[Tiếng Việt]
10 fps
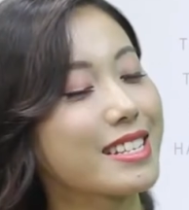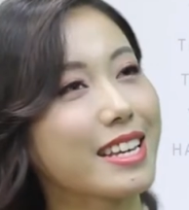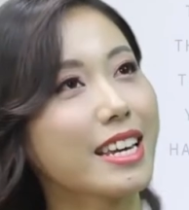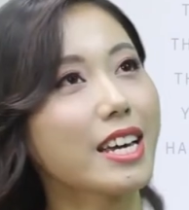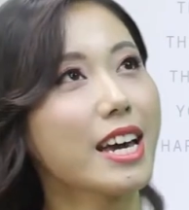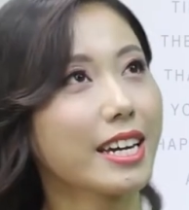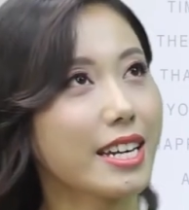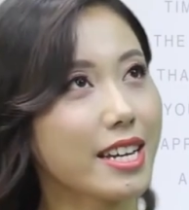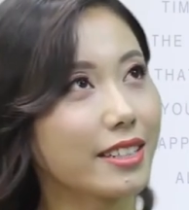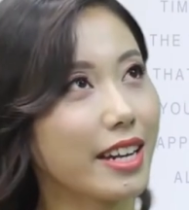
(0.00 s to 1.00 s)
bác sĩ,
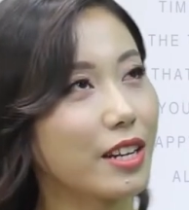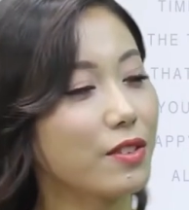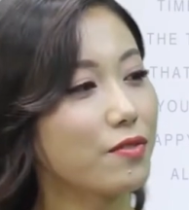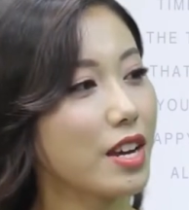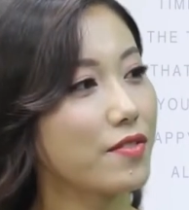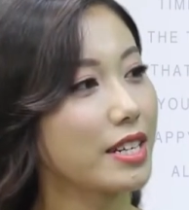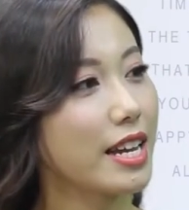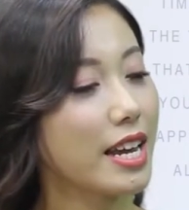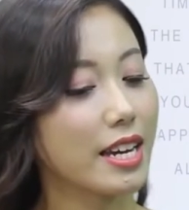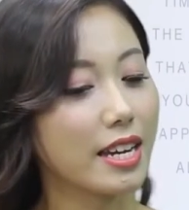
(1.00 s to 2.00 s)
khi nhắc đến về vấn
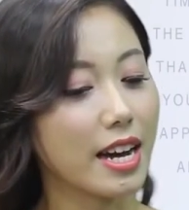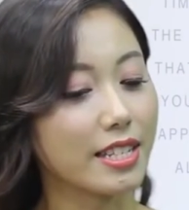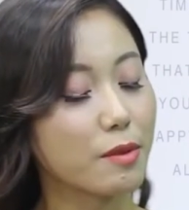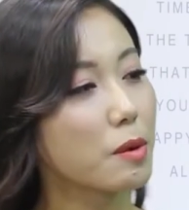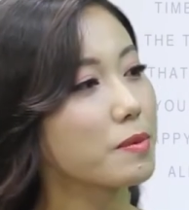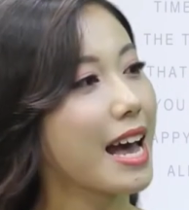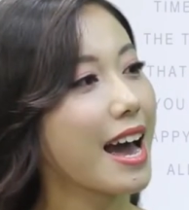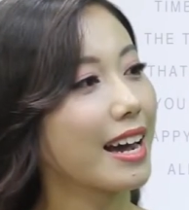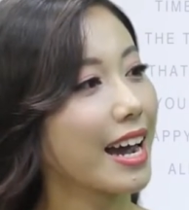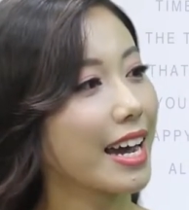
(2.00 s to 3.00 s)
đề à, chăm sóc
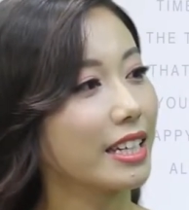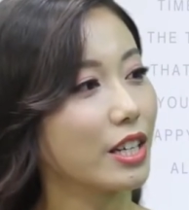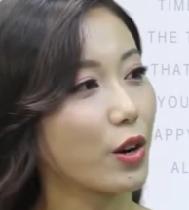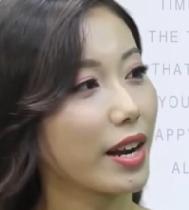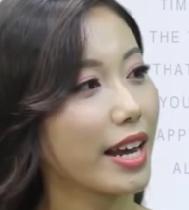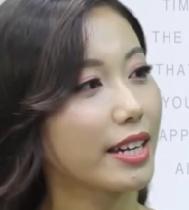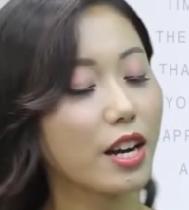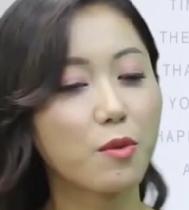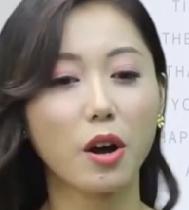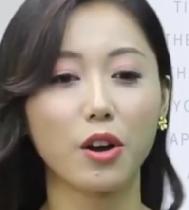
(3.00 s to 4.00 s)
da hàng ngày thì có lẽ
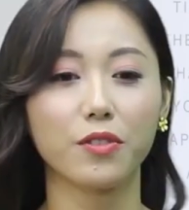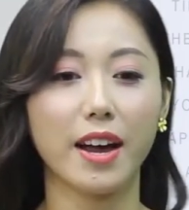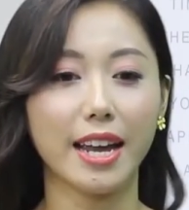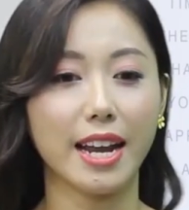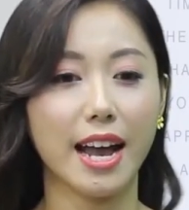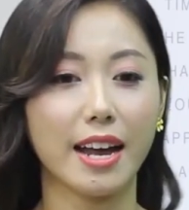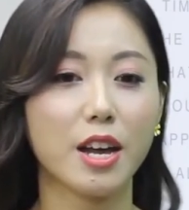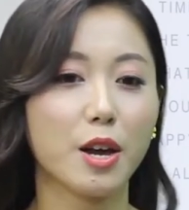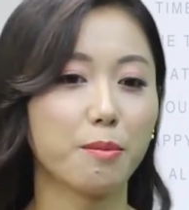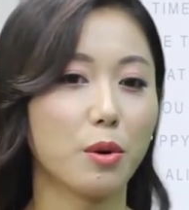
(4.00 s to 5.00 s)
đây không còn phải là
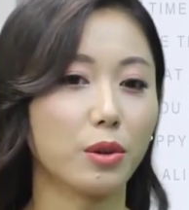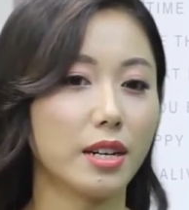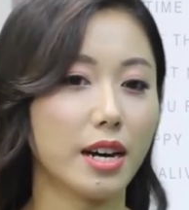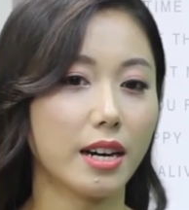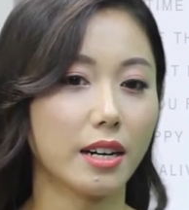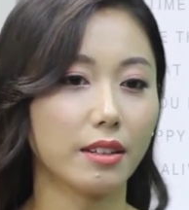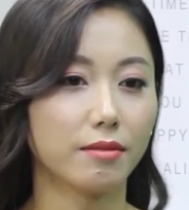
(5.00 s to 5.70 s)
một à,